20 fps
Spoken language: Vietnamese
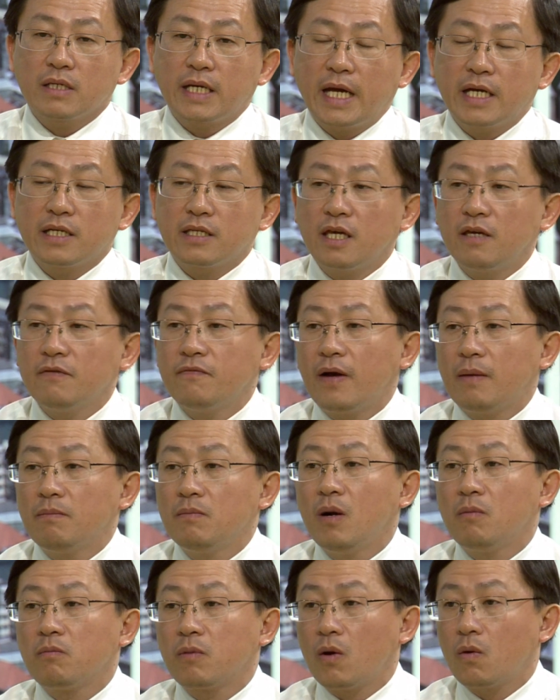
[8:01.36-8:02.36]
các cái chế phẩm
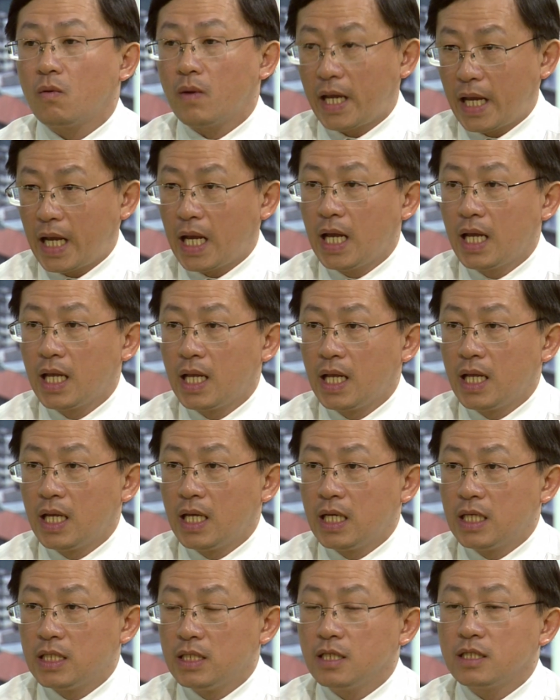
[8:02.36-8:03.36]
hồng cầu lắng
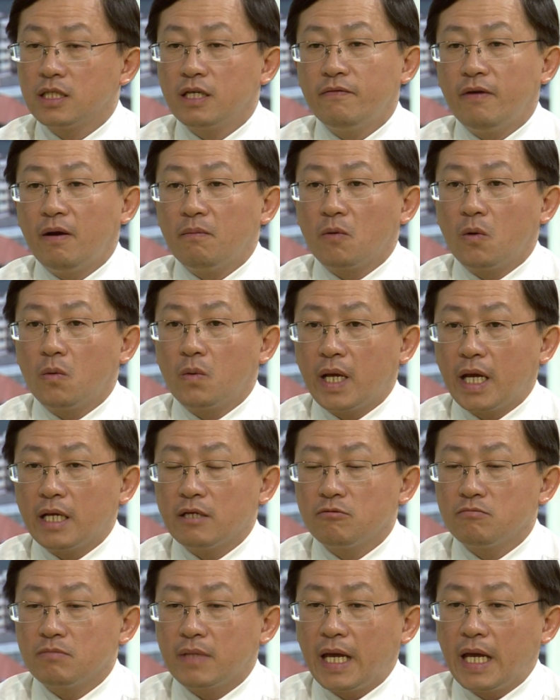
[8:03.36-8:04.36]
nhưng chế phẩm hồng cầu lắng
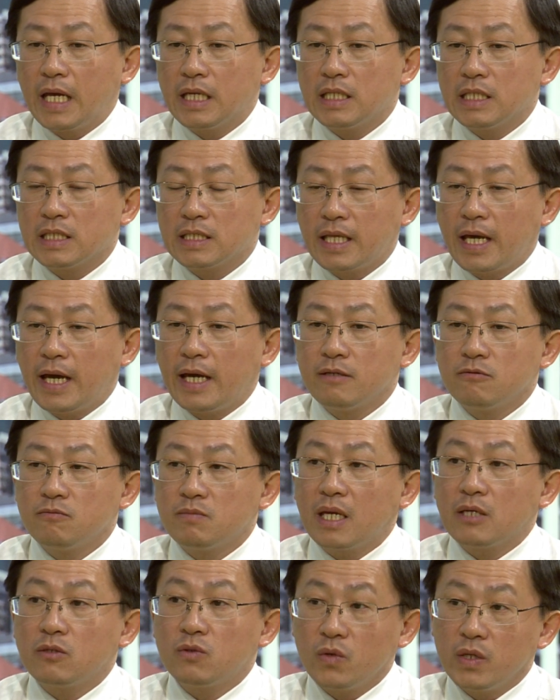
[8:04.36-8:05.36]
chúng ta hiện tại chúng
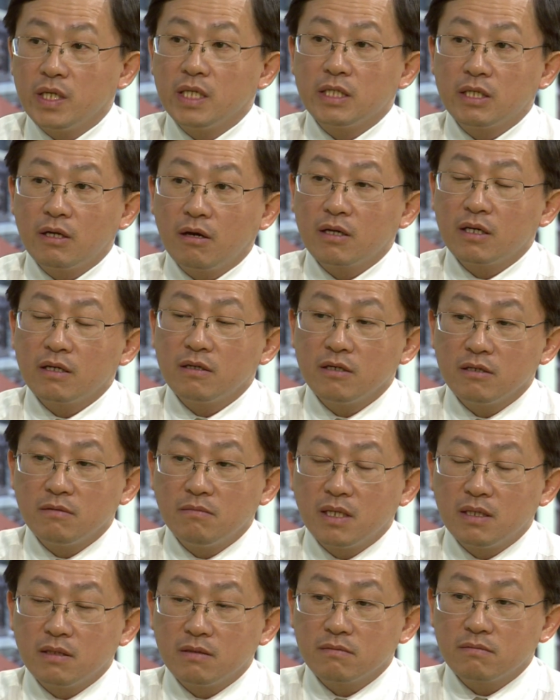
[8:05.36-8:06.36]
ta truyền cho cái người bệnh